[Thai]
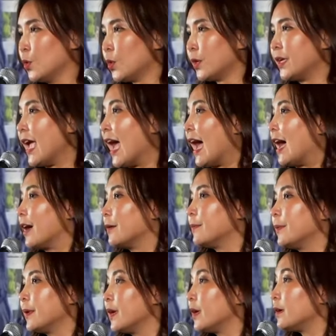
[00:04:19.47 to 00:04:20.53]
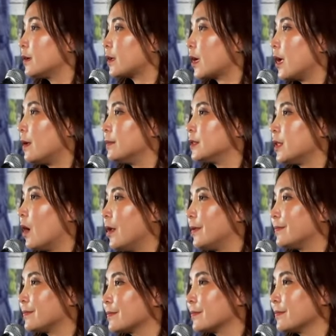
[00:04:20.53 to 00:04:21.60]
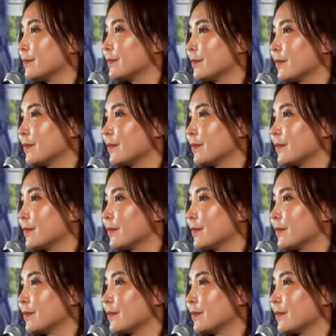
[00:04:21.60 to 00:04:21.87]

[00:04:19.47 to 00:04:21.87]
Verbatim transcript: การรวมตัวของสมาชิกพรรคก้าวไกล